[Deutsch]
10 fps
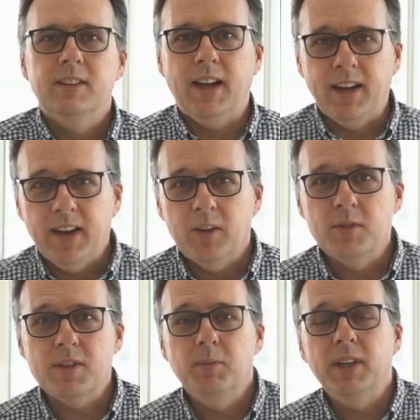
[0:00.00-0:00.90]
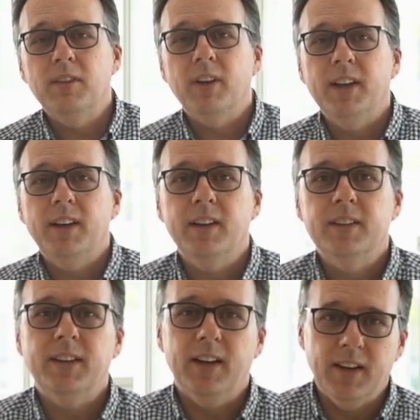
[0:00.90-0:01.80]
Danke an unsere Mitarbeiter,
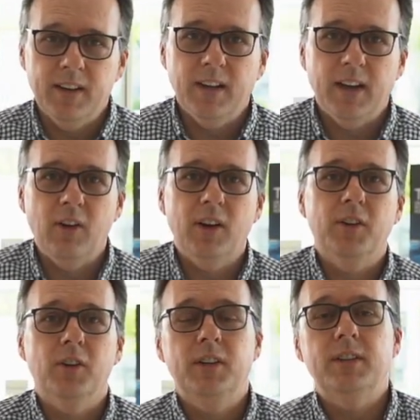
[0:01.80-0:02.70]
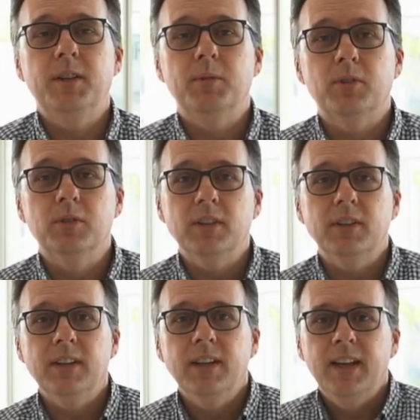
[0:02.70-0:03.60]
danke auch an euch, liebe Kunden.